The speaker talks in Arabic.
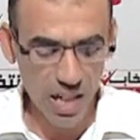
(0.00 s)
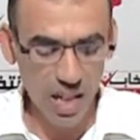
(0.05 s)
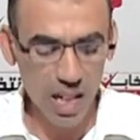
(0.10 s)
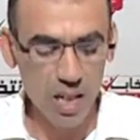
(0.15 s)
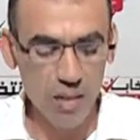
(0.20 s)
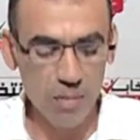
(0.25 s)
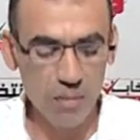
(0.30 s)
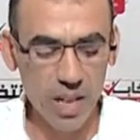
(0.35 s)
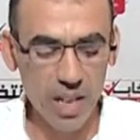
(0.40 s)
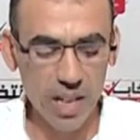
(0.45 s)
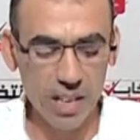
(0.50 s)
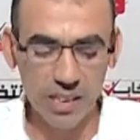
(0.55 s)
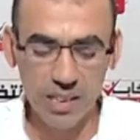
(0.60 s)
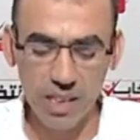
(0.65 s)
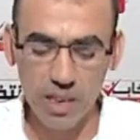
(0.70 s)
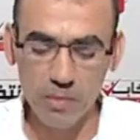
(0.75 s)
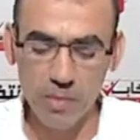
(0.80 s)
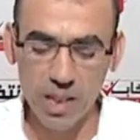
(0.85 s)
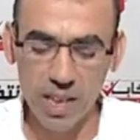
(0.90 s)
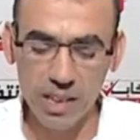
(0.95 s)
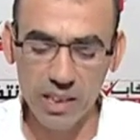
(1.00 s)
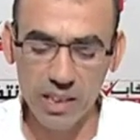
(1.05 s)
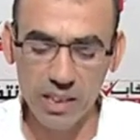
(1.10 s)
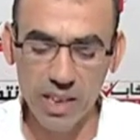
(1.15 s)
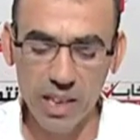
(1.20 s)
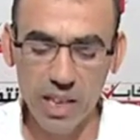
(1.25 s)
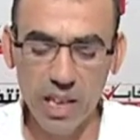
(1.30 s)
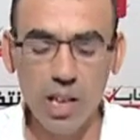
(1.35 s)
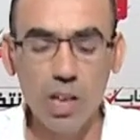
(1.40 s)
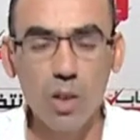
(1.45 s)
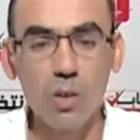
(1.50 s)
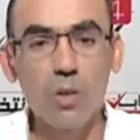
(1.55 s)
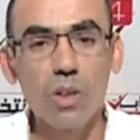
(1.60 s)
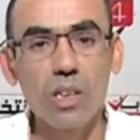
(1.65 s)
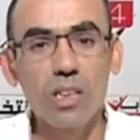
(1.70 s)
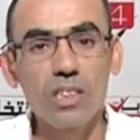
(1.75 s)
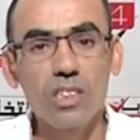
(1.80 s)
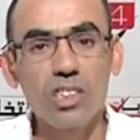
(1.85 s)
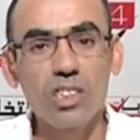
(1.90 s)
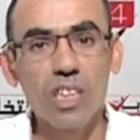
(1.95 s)
المائدة المائية
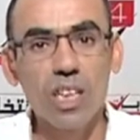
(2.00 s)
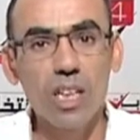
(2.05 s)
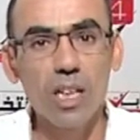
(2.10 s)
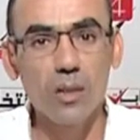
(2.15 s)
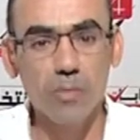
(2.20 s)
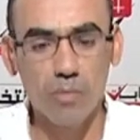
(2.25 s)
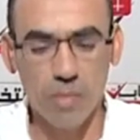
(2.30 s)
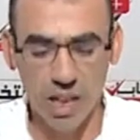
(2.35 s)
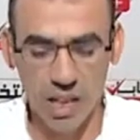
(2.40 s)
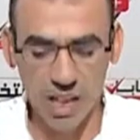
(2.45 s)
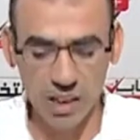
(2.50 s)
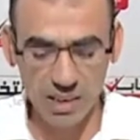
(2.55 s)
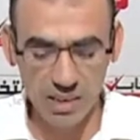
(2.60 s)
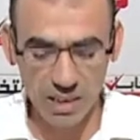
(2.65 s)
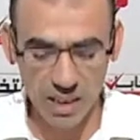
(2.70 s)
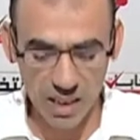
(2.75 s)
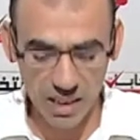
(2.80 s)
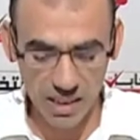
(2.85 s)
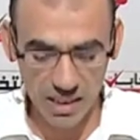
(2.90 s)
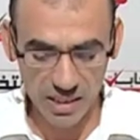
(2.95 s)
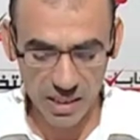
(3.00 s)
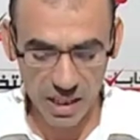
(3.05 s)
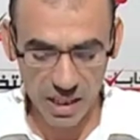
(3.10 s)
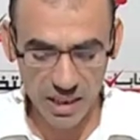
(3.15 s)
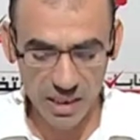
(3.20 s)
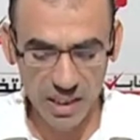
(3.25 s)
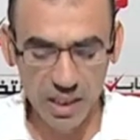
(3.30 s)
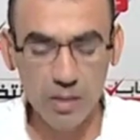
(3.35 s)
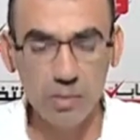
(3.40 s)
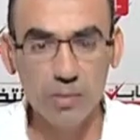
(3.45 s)
وإنشاء محطة لتحلية